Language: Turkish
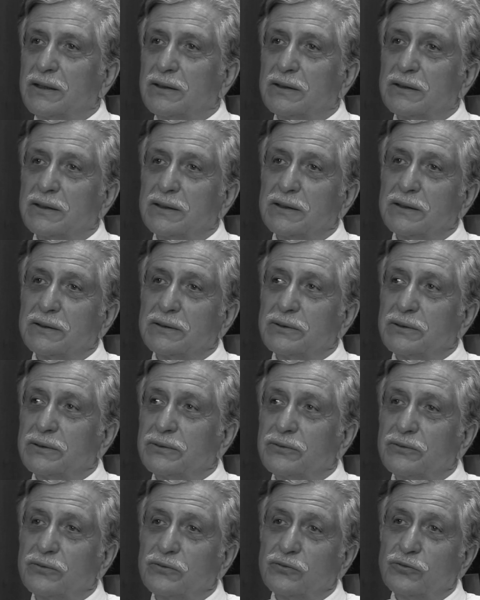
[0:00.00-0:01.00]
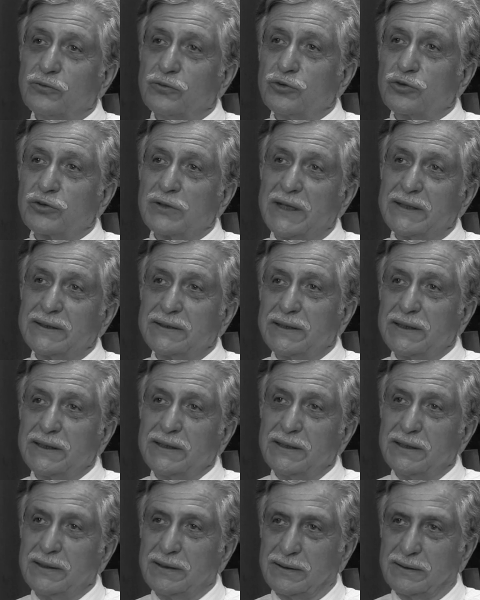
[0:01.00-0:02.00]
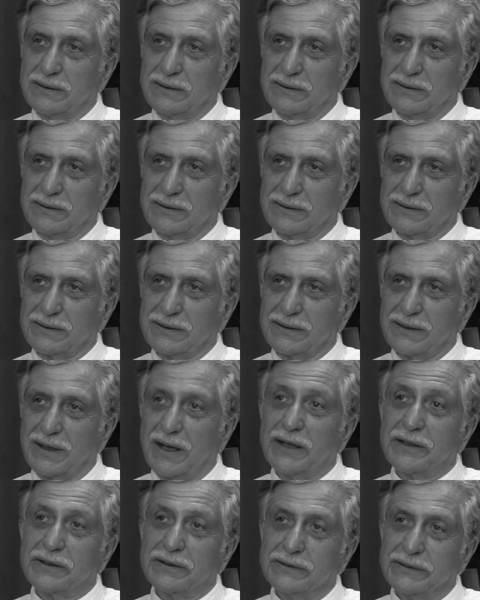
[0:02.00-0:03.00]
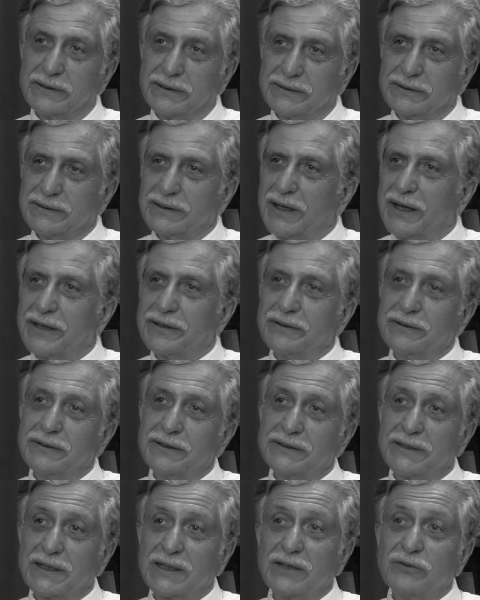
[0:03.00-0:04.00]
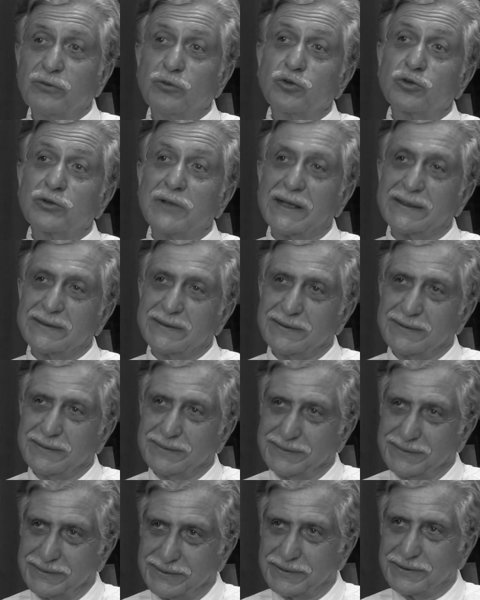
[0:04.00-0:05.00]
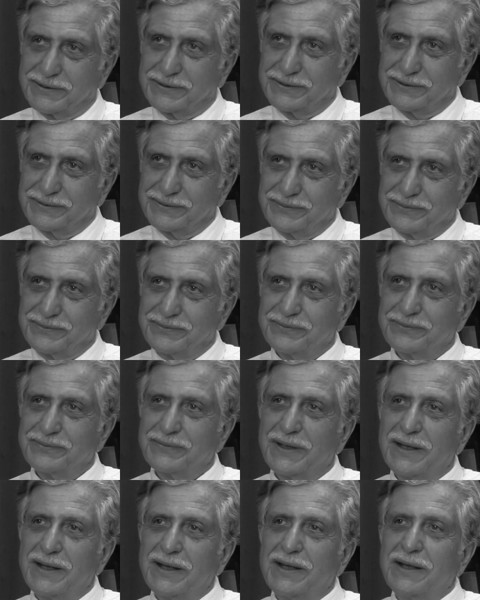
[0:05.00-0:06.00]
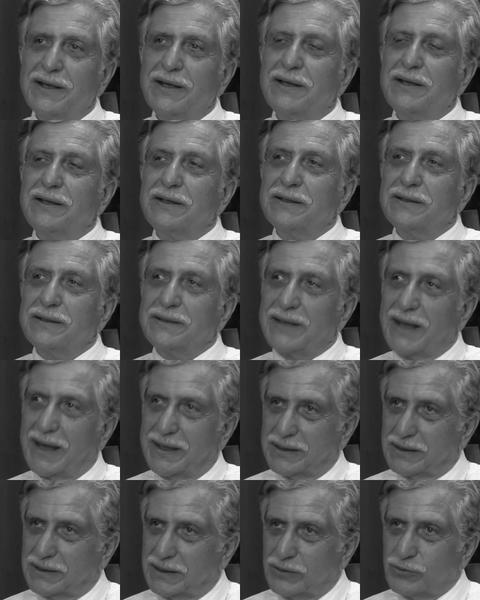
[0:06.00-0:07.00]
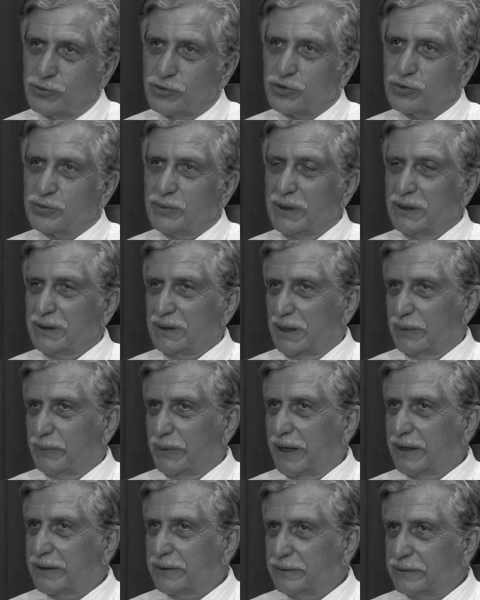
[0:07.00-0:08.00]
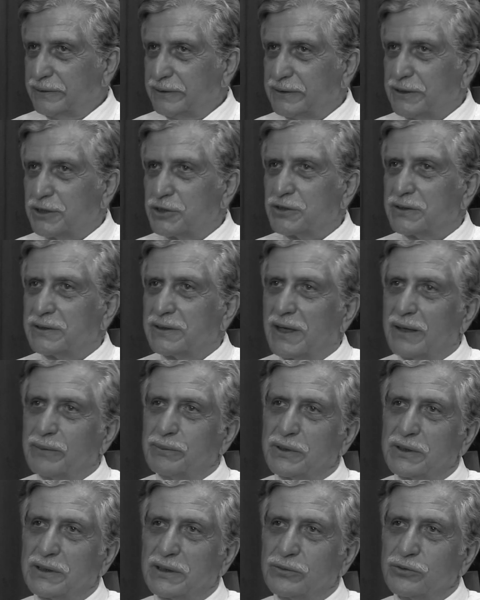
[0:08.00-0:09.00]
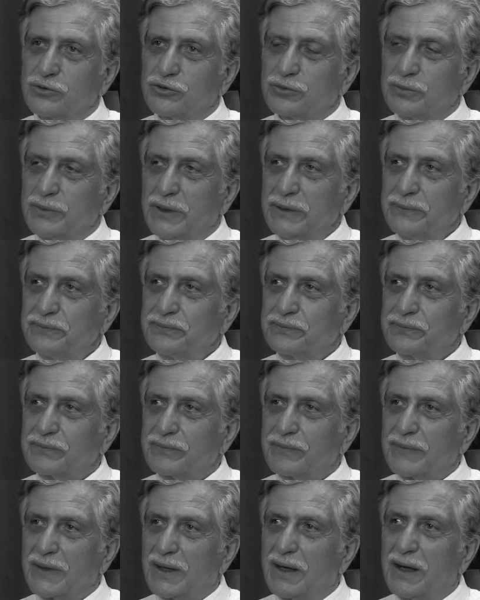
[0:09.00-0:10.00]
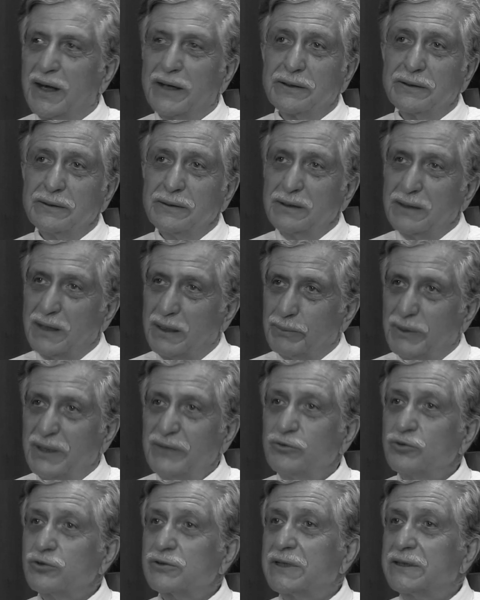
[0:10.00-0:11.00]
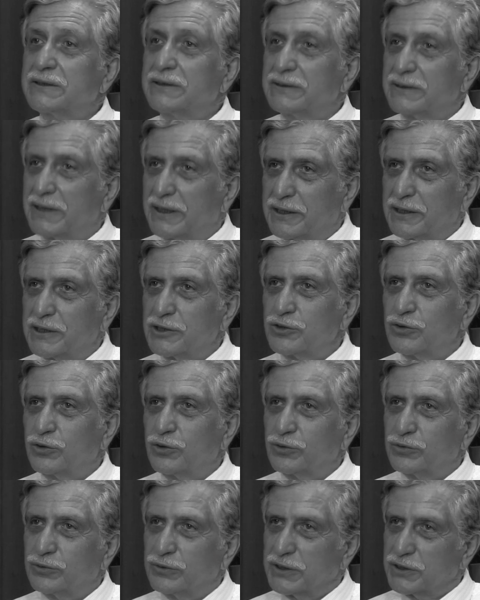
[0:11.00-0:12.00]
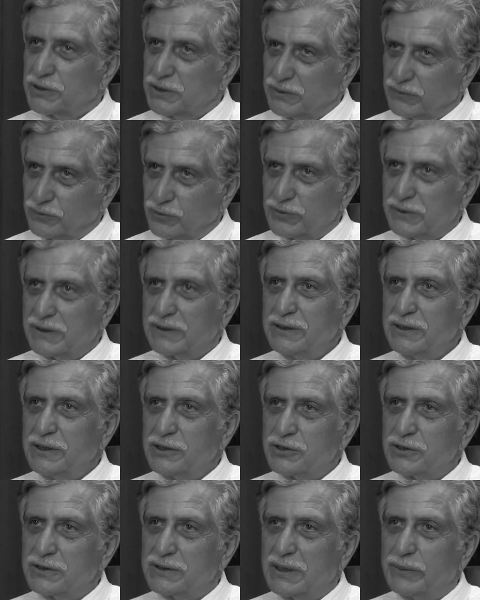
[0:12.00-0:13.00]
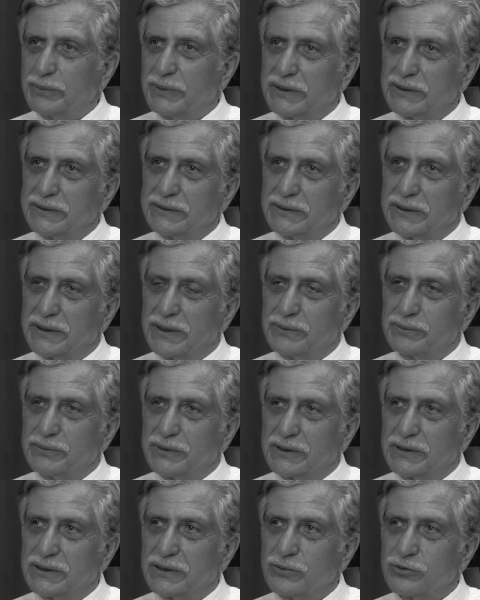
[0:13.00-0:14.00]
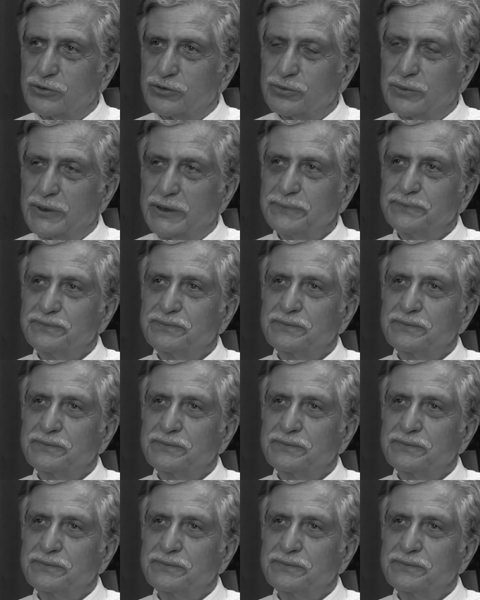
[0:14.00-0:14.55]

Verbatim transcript: e, vuslattaki e, ayrılık, ayrılıktaki vuslattır. Yani kavuşma ama ayrılığın içinden bir kavuşma. Ayrılık ama vuslatın arayışı olduğu için vuslatı içinde barındıran bir kavuşma.